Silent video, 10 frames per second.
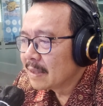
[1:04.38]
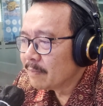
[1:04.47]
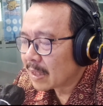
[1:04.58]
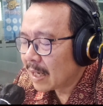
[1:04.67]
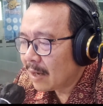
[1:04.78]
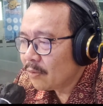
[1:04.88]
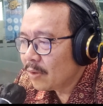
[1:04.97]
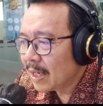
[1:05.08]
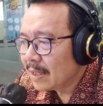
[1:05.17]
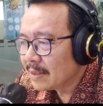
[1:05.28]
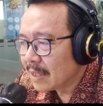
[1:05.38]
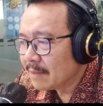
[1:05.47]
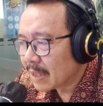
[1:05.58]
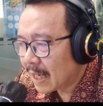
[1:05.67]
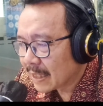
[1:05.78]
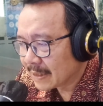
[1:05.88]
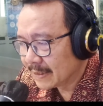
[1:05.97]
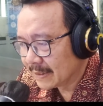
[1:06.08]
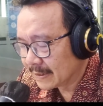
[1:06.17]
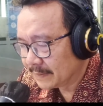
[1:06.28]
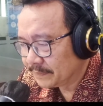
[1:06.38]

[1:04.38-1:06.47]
berawal dan berakhir.